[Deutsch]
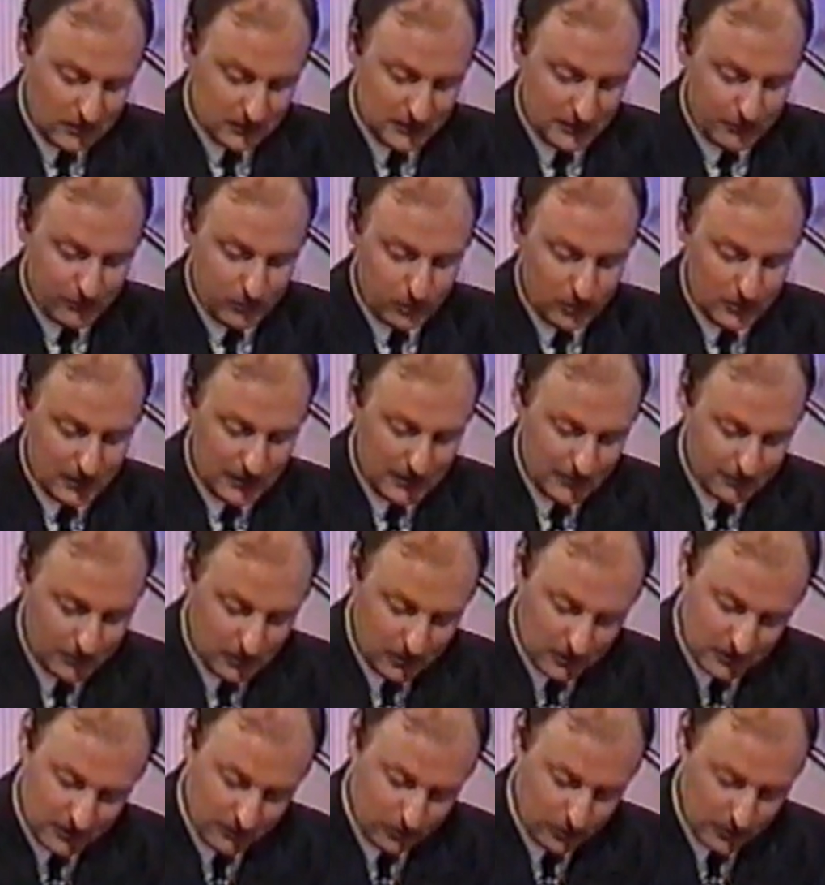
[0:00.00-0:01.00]
auch den Vornamen
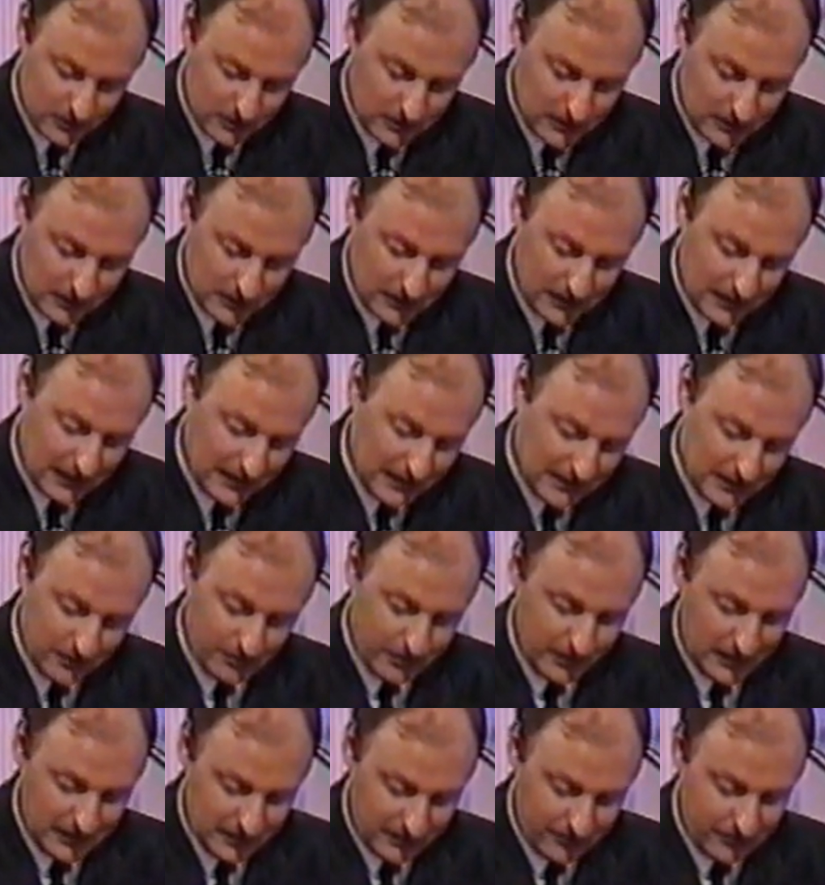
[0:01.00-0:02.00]
noch gewusst hat,
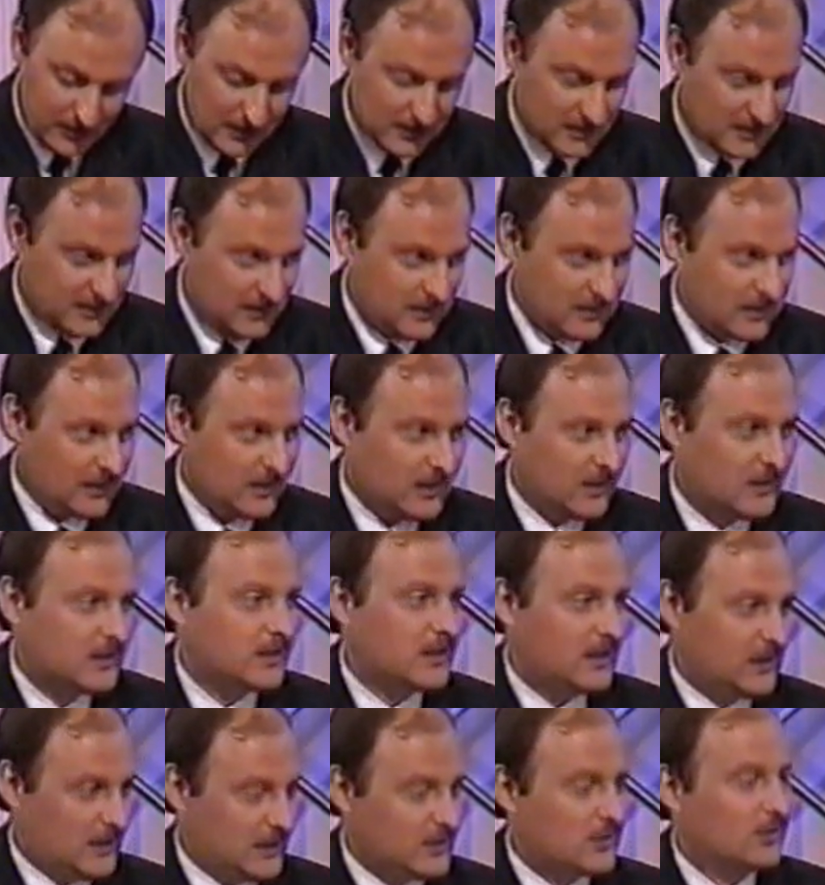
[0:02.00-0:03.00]
Adelbert Wetzel, denke ich,
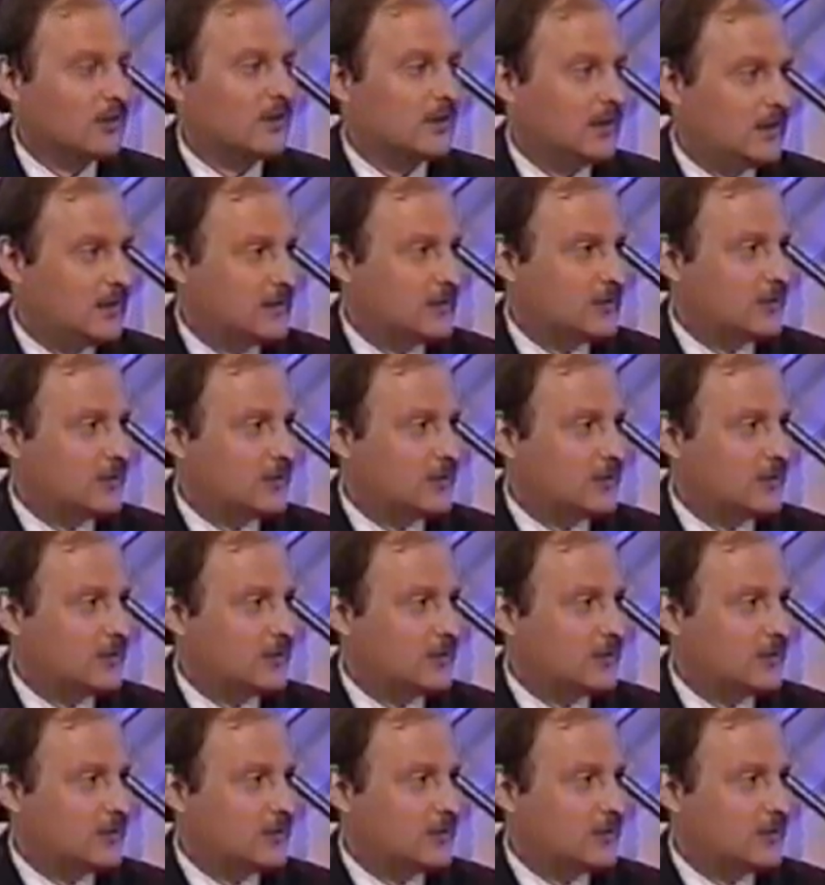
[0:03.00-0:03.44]
geht das okay